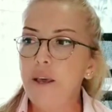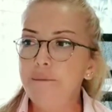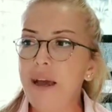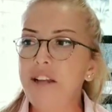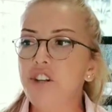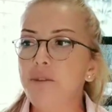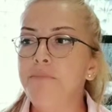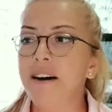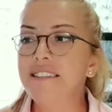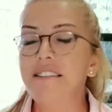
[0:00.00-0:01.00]
bence
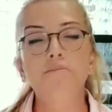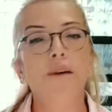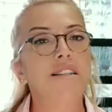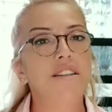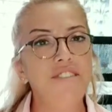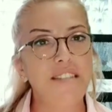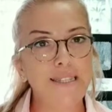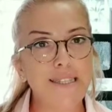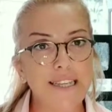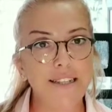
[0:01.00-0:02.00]
maddi manevi
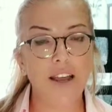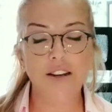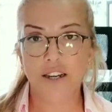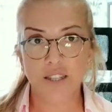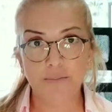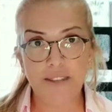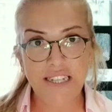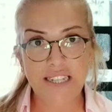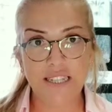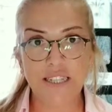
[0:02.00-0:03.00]
destekler
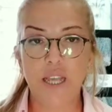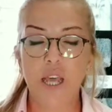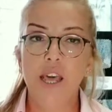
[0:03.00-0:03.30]
alabilirsiniz.